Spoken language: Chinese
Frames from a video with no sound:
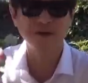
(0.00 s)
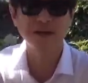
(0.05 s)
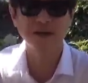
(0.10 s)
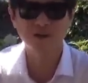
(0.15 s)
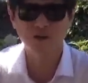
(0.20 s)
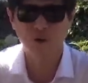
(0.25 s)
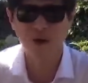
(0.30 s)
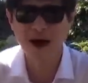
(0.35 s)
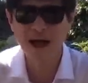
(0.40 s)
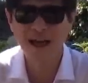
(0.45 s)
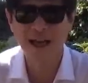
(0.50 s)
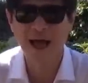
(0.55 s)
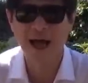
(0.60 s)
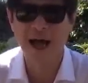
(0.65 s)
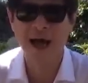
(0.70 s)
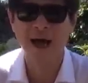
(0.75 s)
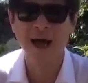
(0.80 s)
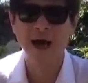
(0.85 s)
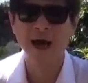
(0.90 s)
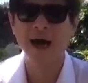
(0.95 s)
了算
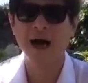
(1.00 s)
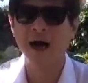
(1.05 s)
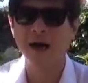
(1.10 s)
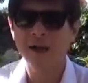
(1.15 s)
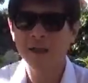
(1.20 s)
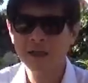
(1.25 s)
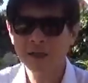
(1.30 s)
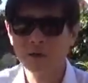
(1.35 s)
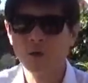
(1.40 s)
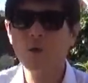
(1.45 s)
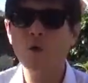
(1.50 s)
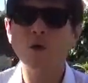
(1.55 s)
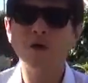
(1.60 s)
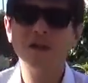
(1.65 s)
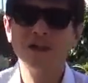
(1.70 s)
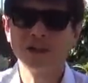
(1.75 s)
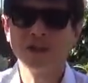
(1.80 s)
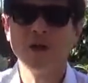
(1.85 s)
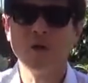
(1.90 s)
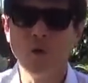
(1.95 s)
了啊！我
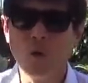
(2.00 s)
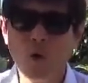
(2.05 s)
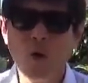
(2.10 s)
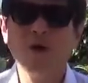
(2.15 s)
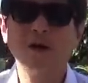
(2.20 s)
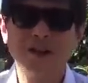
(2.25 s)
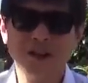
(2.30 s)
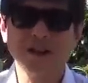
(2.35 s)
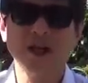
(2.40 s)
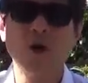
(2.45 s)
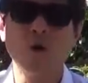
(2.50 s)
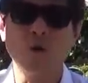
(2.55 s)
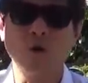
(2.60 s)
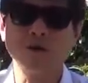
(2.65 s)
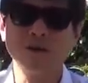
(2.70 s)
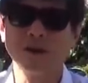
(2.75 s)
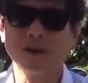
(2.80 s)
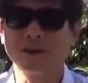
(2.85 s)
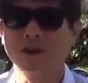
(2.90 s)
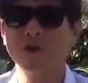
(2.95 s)
只要我只要活
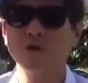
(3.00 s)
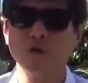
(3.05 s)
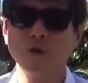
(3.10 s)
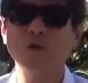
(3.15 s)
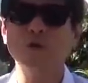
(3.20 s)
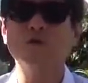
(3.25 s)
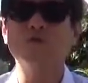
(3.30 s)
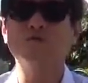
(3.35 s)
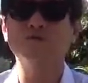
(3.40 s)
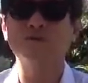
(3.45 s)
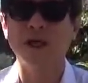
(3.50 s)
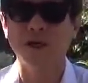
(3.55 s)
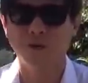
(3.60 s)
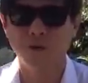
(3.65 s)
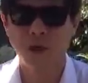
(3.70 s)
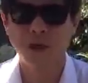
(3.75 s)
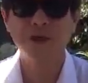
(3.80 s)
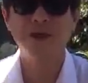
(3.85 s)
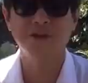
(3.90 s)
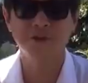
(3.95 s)
的时候拥有无上
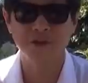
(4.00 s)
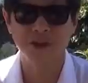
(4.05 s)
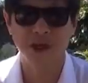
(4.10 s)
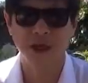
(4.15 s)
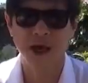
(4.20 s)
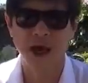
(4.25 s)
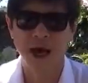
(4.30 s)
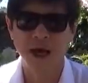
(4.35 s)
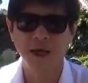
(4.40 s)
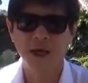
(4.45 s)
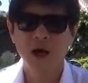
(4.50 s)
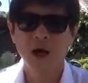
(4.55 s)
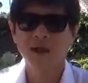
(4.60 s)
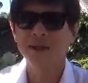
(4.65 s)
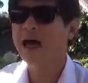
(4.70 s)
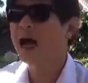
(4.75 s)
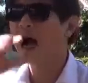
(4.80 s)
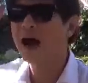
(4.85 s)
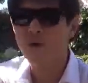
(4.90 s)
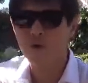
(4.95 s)
权利就行了，
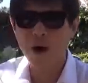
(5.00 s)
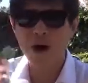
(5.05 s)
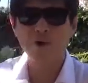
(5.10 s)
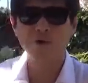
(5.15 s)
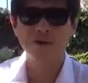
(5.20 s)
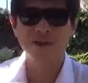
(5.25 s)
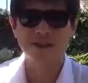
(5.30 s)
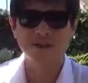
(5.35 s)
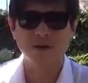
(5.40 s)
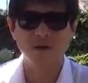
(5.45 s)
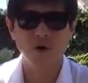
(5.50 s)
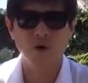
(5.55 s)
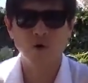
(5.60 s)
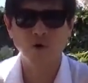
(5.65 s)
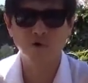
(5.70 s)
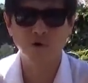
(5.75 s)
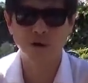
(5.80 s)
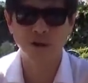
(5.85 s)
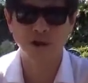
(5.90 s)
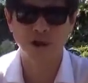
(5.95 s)
哪管我死后
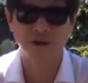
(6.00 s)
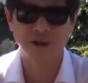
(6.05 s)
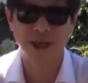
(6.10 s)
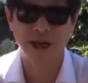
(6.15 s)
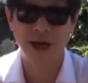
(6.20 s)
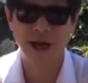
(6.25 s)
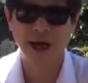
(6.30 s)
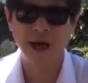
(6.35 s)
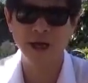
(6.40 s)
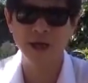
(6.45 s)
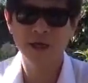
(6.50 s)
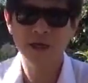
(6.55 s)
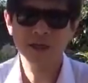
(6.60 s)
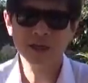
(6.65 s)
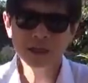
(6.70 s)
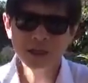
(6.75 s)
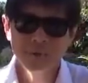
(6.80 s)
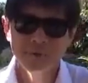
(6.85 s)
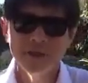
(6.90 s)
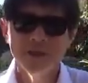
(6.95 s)
洪水滔天啊！
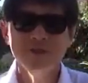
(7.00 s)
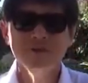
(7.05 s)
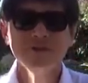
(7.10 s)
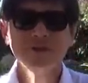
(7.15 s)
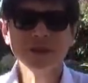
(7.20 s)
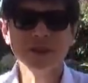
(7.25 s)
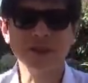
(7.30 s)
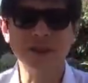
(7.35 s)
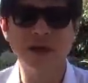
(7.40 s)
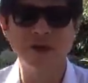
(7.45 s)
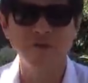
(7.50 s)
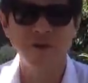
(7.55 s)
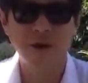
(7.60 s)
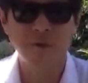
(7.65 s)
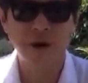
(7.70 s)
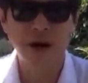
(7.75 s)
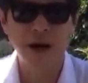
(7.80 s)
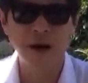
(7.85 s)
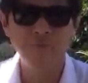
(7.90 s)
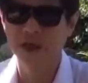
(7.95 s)
习近平就这个想法
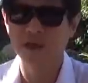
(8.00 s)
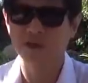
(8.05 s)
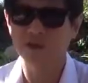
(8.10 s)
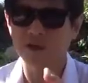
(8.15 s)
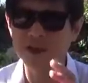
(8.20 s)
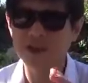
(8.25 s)
啊，所